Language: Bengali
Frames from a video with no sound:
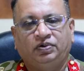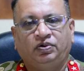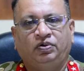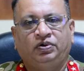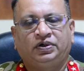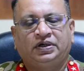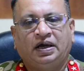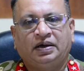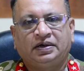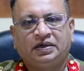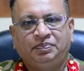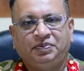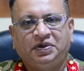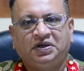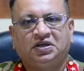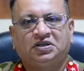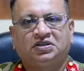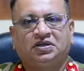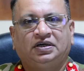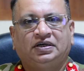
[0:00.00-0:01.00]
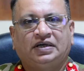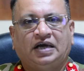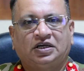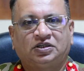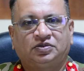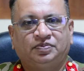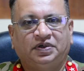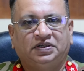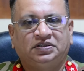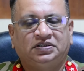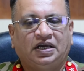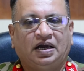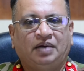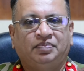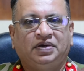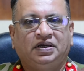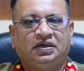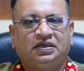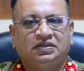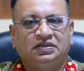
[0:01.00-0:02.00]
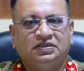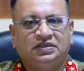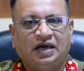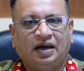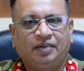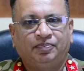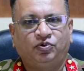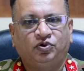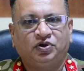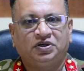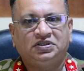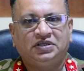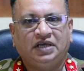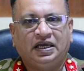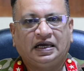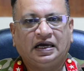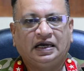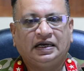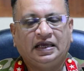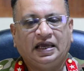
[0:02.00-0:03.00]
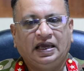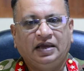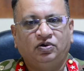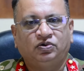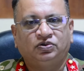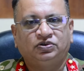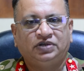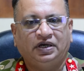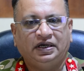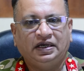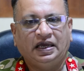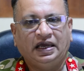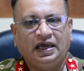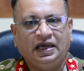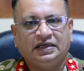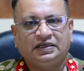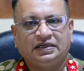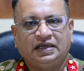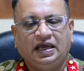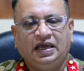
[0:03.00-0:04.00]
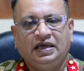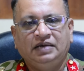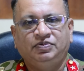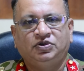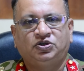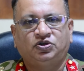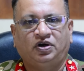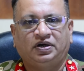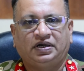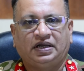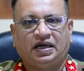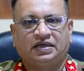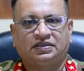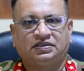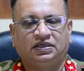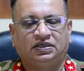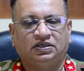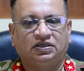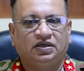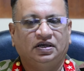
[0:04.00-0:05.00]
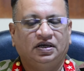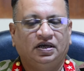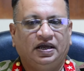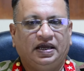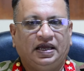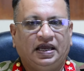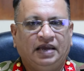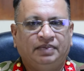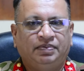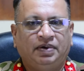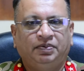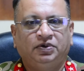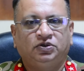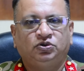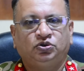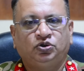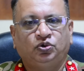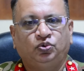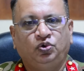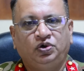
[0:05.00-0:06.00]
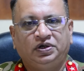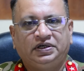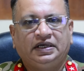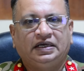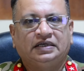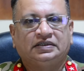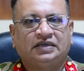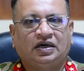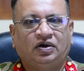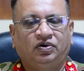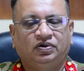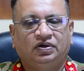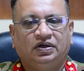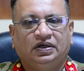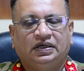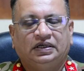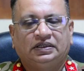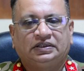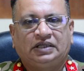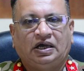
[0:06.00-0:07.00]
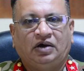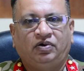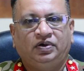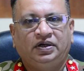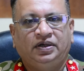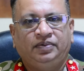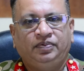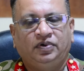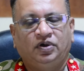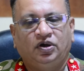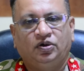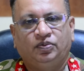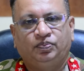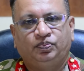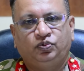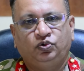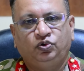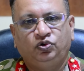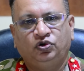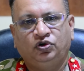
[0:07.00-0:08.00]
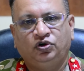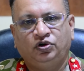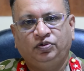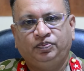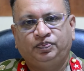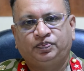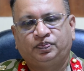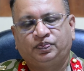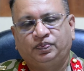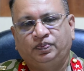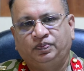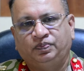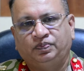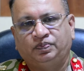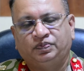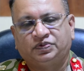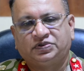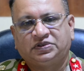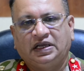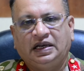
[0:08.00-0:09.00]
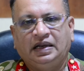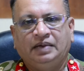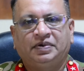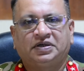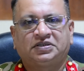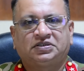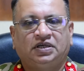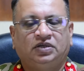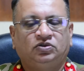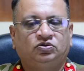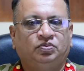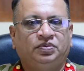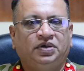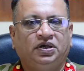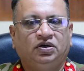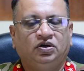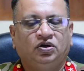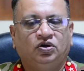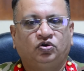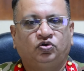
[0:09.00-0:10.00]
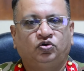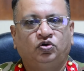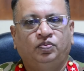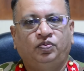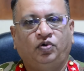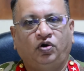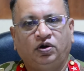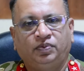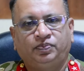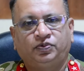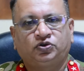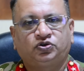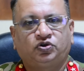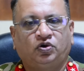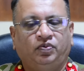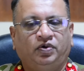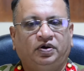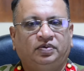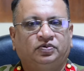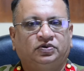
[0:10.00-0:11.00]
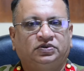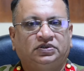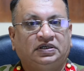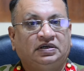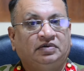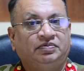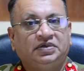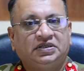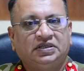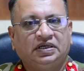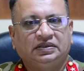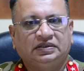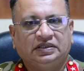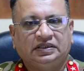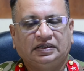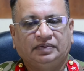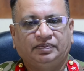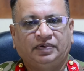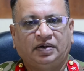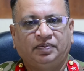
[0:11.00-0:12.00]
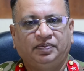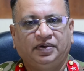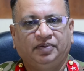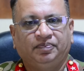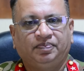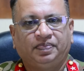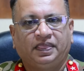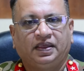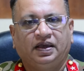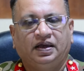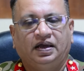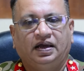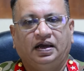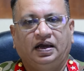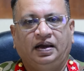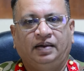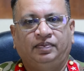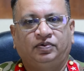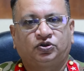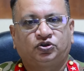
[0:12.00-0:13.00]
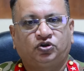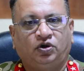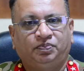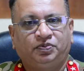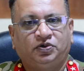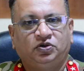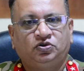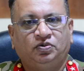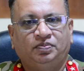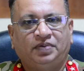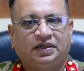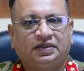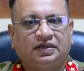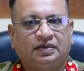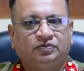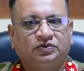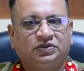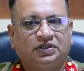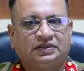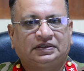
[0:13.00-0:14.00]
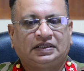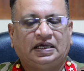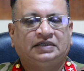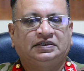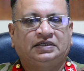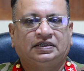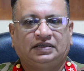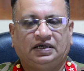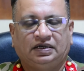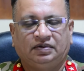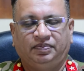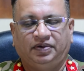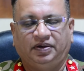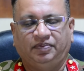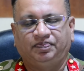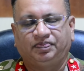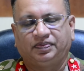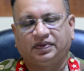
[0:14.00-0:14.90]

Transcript: ওটা রিপিটেশনটা আসবে যে আমি যা পড়েছি এখানে এই অধ্যায়ে এই এই বিষয়টা আছে এভাবে যদি উল্টিয়ে যাও তাহলে পুরো সিলেবাসটাই তুমি খুব অল্প সময়ের মধ্যে রিভিশন দিতে পারবে এবং সব কিছু মাথার মধ্যে তাজা থাকবে